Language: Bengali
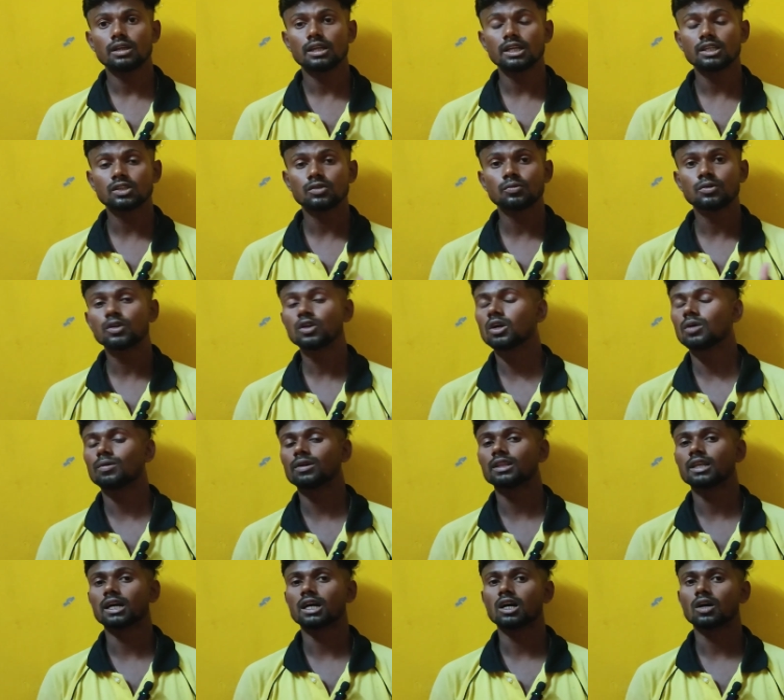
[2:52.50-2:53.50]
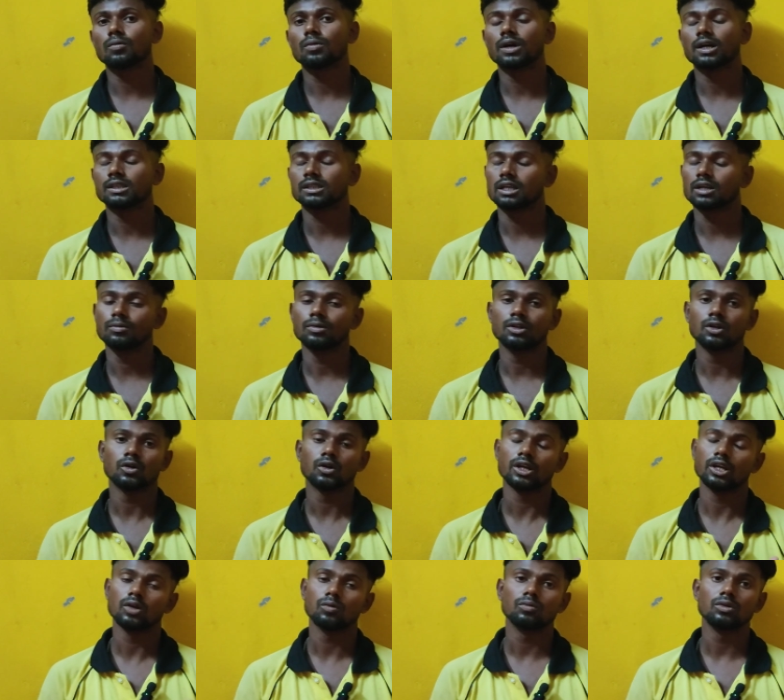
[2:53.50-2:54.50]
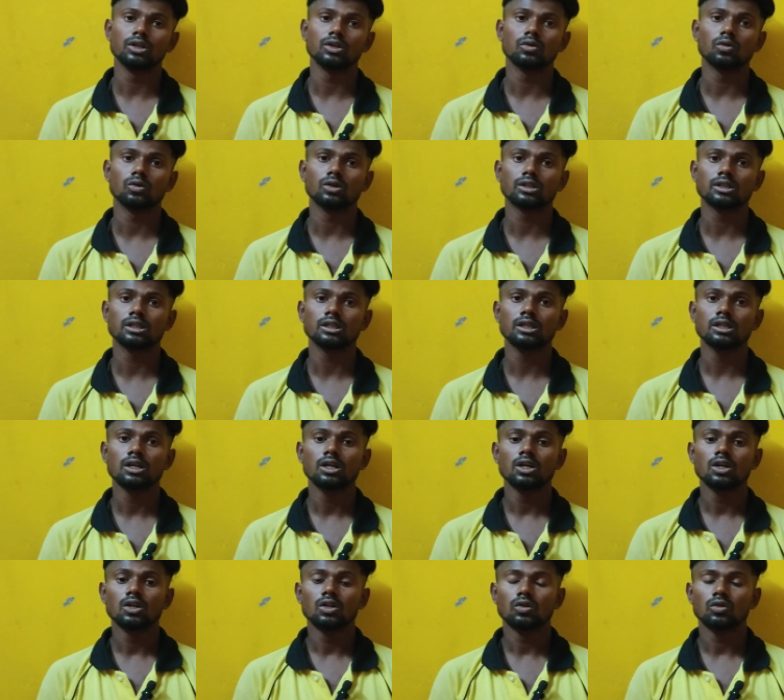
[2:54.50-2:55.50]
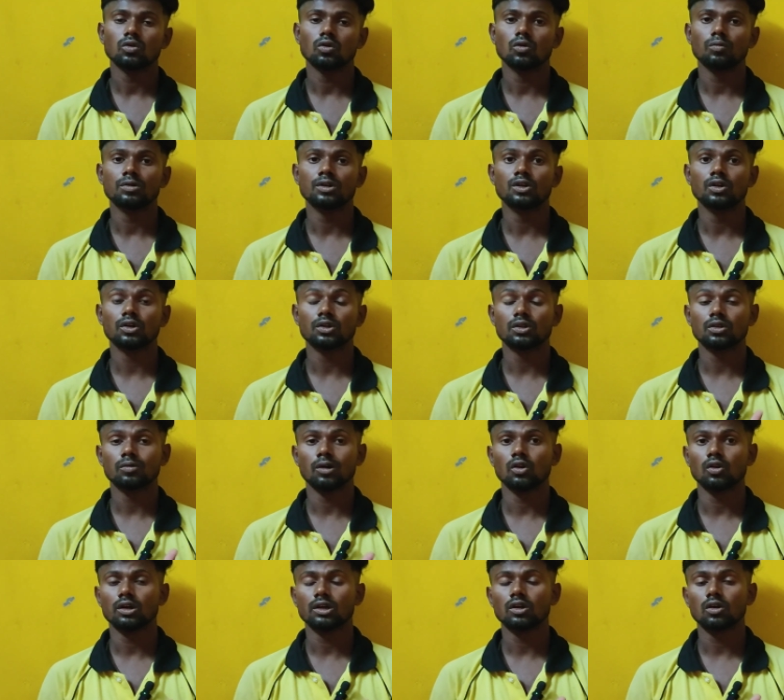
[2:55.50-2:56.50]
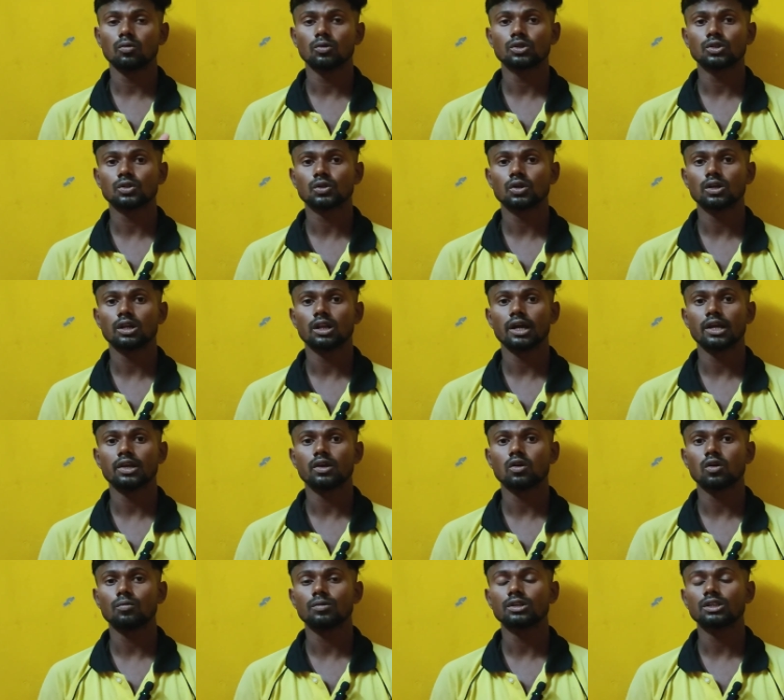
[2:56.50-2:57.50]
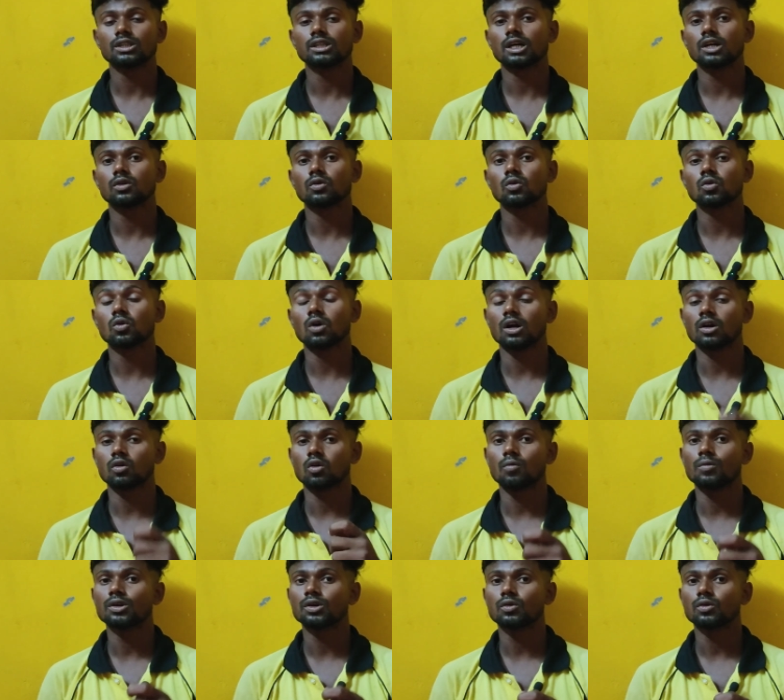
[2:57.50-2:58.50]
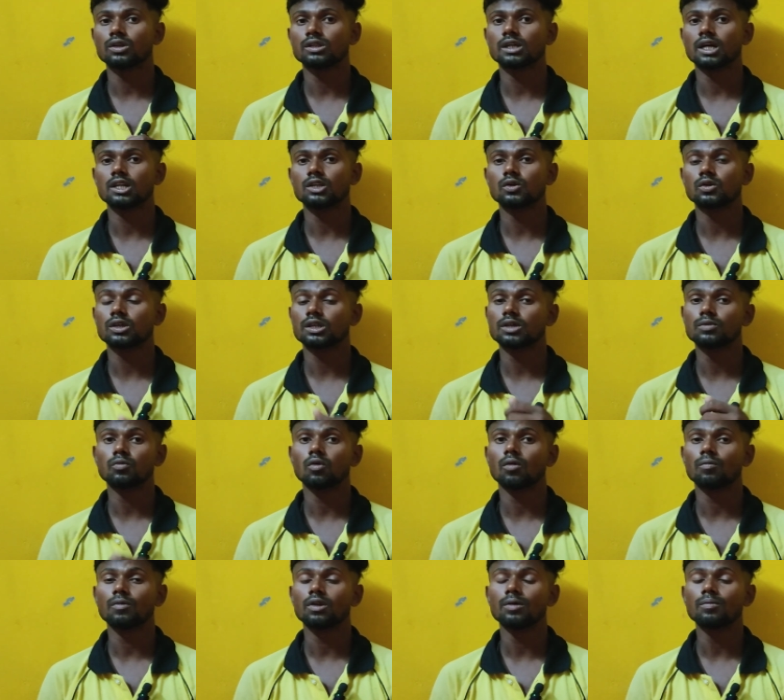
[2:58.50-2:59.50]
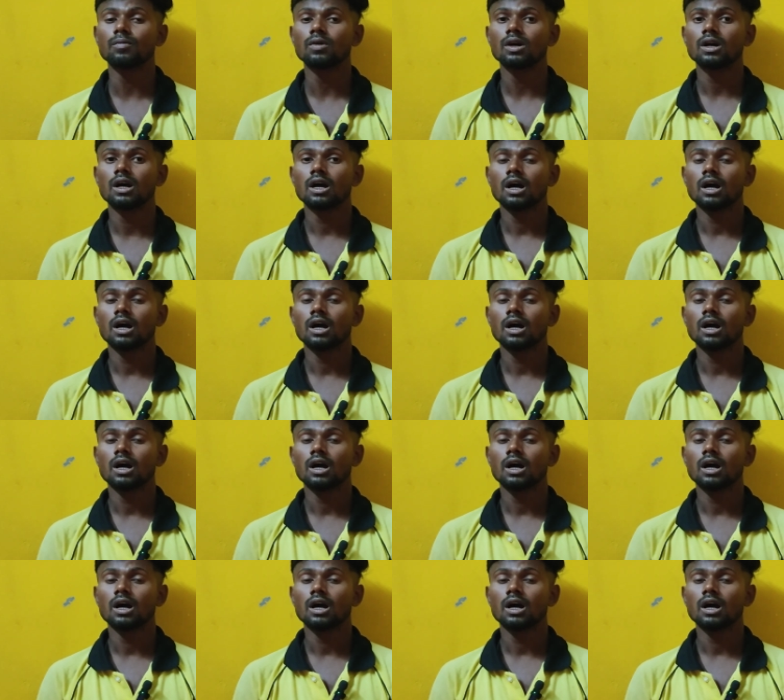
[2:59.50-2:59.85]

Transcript: নেক্সট ভিডিও আবার দেখা হবে আজকের ভিডিওটা এফবি করছি তো ভিডিওটা যদি ভালো লাগে অবশ্যই লাইক কমেন্ট শেয়ার করো আর কমেন্ট করে জানিও কি প্রবলেম